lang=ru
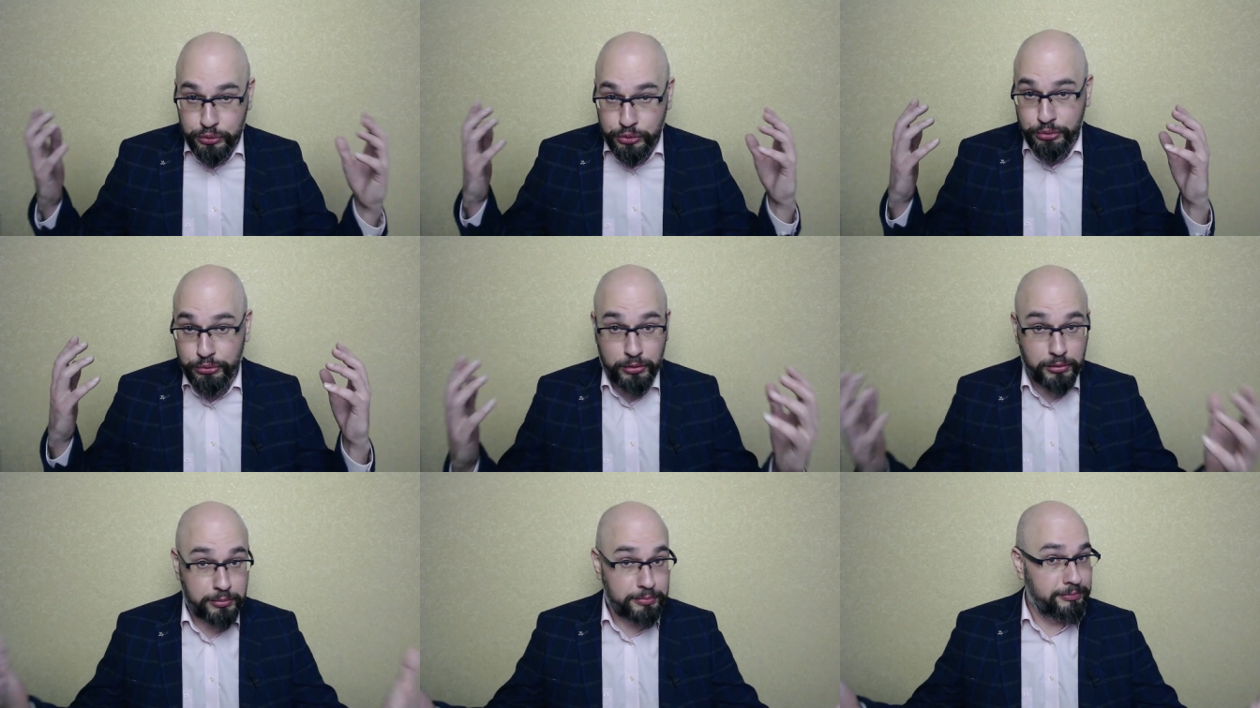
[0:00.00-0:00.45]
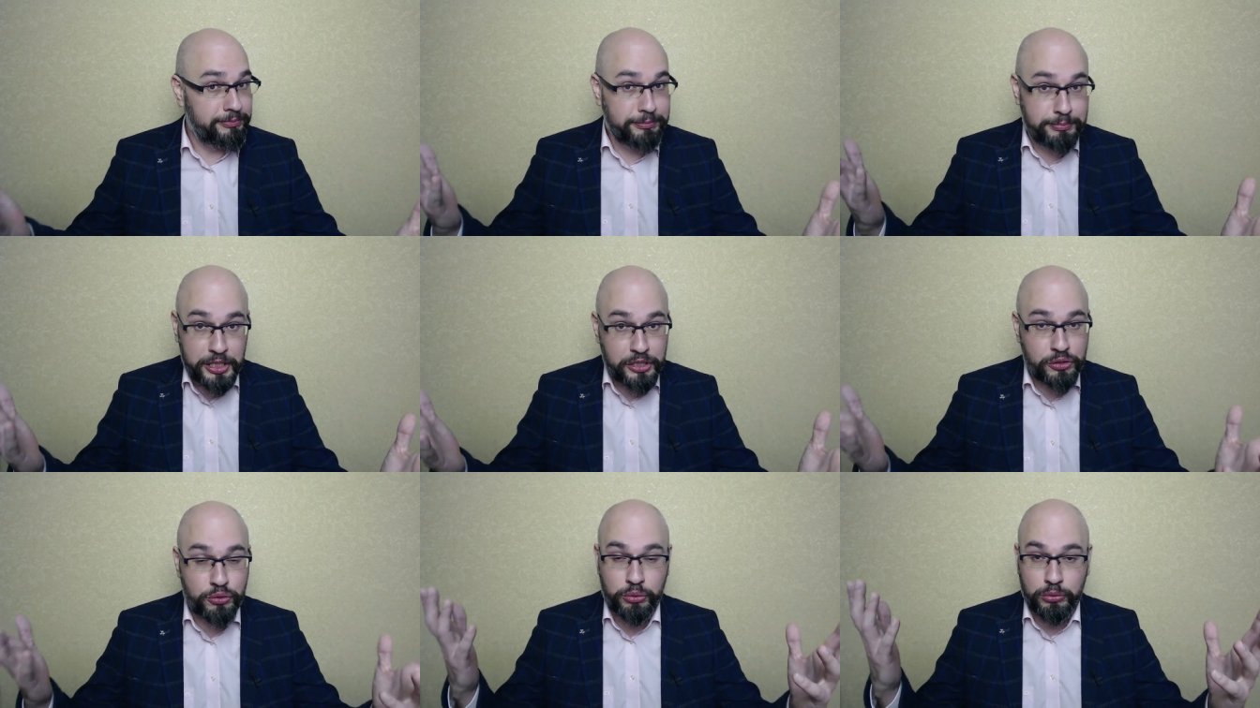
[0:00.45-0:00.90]
что
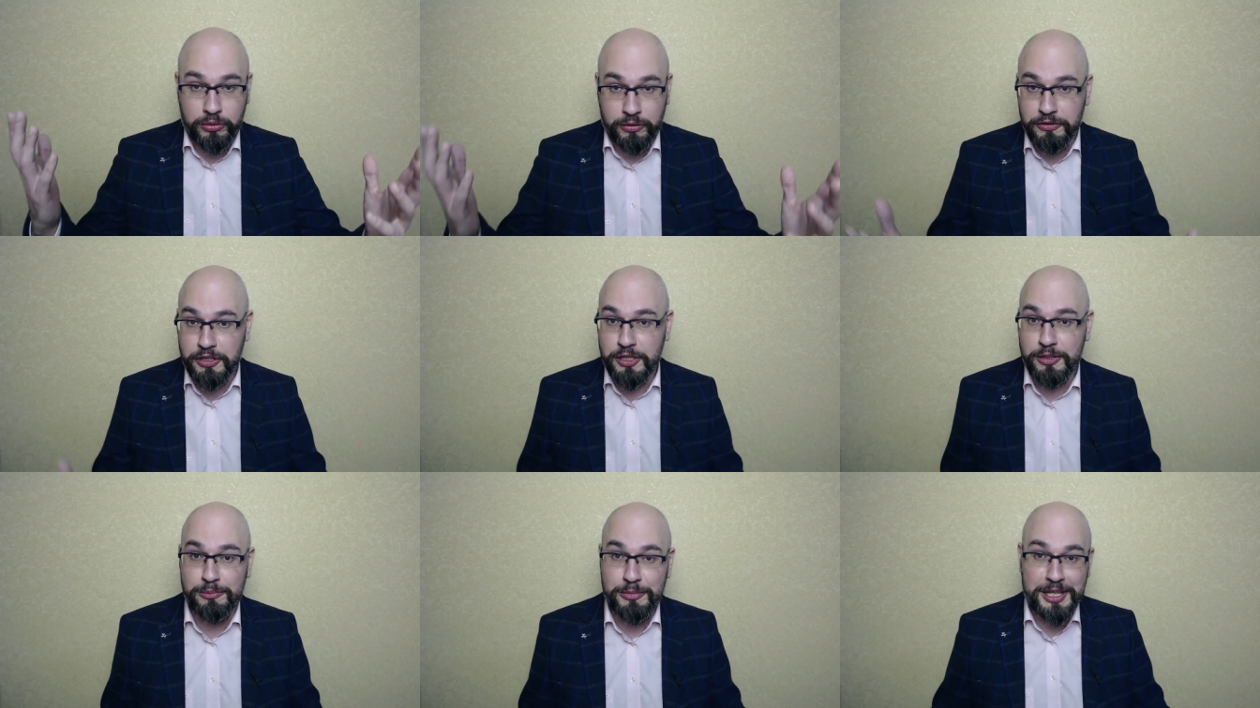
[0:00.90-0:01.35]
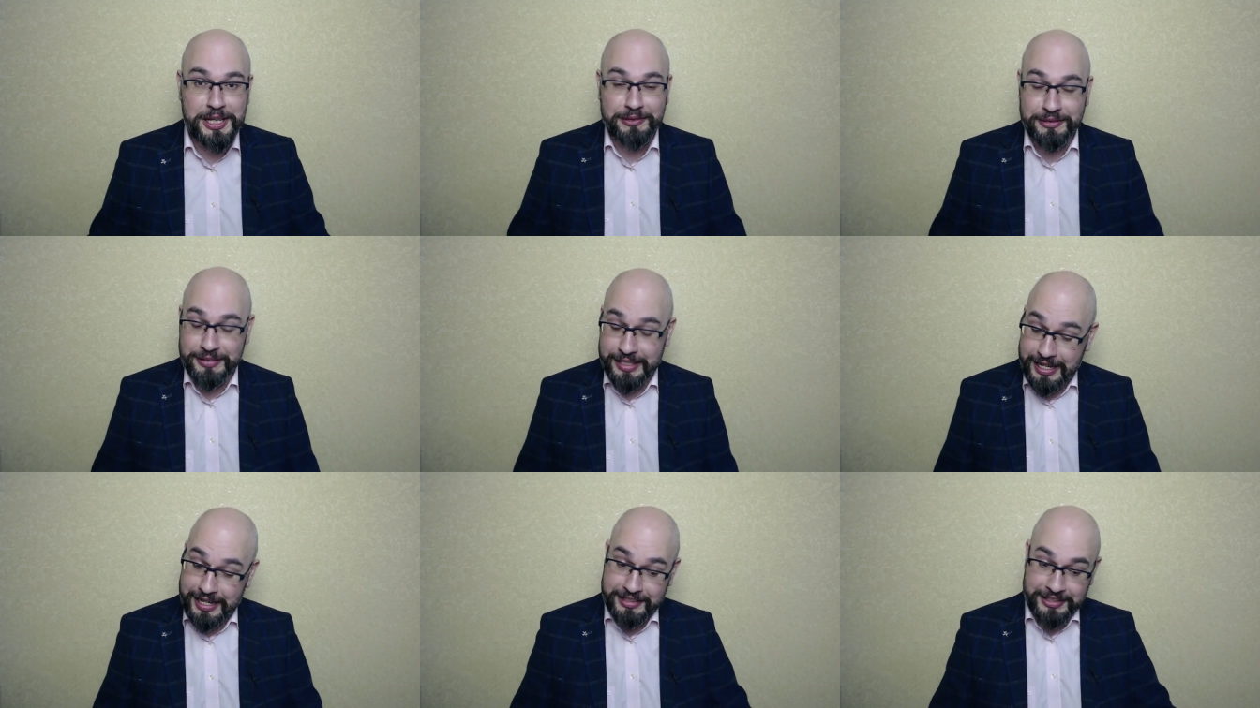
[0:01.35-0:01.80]
пишут в СМИ,
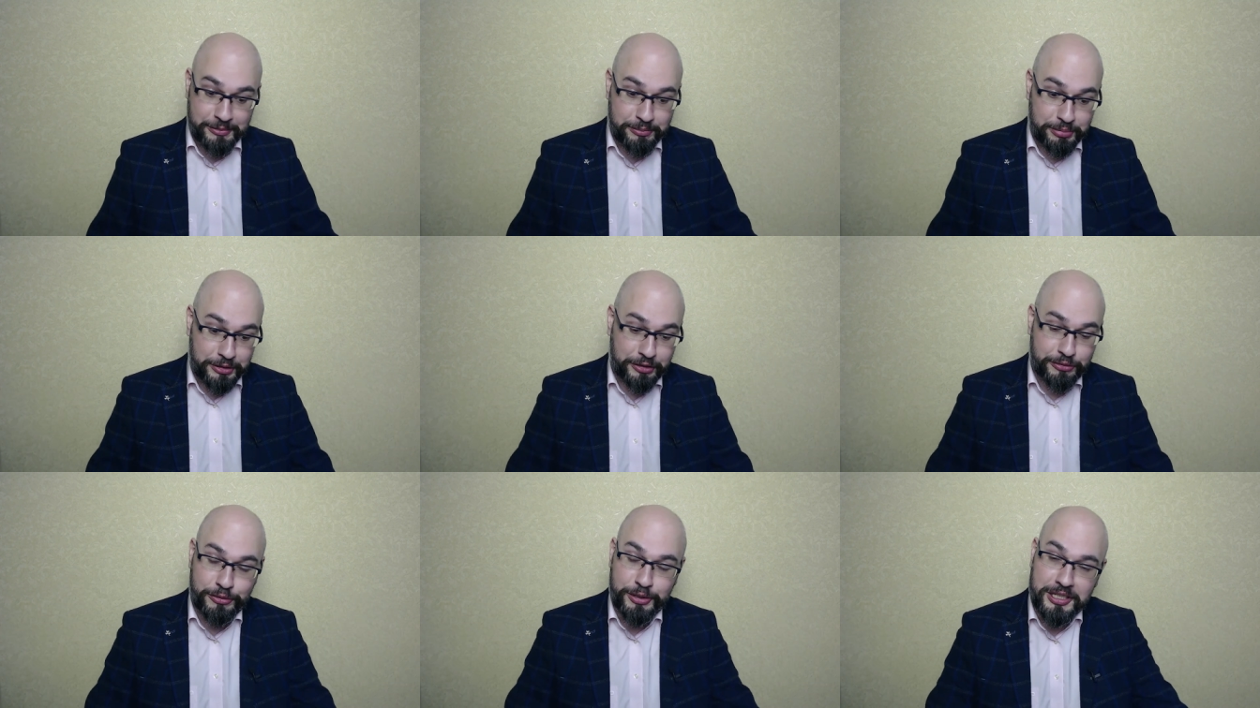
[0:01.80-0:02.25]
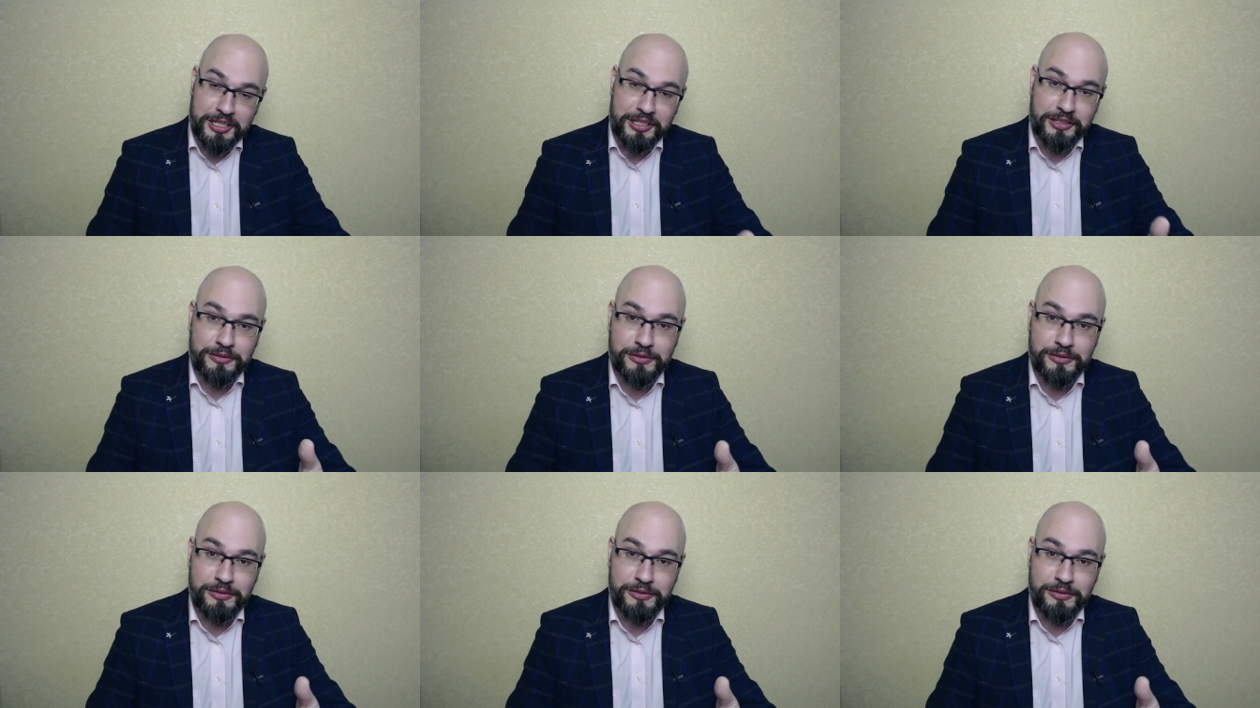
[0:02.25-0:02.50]
да, ты приходишь,